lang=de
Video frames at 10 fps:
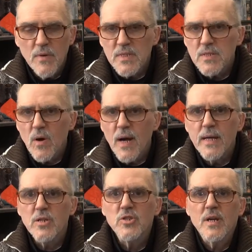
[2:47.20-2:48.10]
Wenn es doch
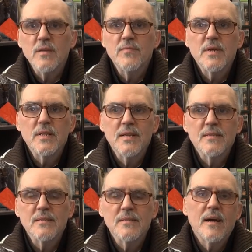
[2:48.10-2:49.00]
eingeschränkt wird,
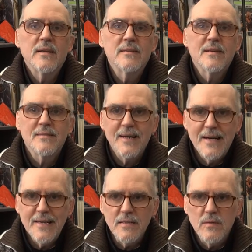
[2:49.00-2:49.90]
ist es ein
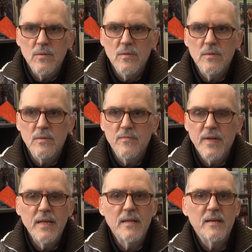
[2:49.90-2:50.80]
Diktat und
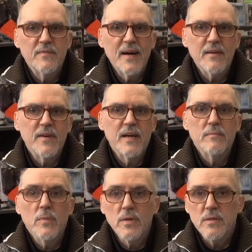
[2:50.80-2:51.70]
wenn ihr nicht wach
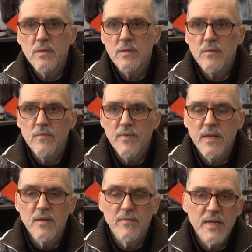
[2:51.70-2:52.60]
werden möchtet und
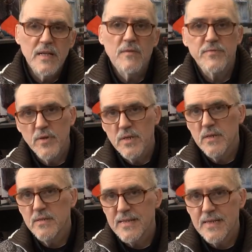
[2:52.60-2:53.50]
wenn ihr wirklich auf
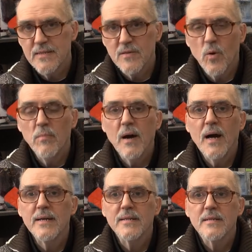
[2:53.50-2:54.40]
solche Sätze
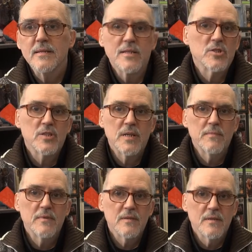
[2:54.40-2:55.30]
rumreitet, dann
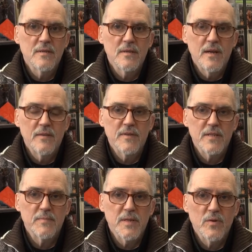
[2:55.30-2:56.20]
stimmt
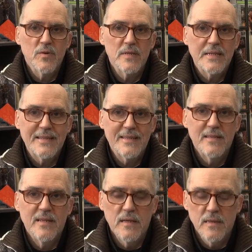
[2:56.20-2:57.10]
etwas mit euch
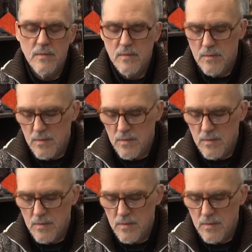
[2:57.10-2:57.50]
nicht.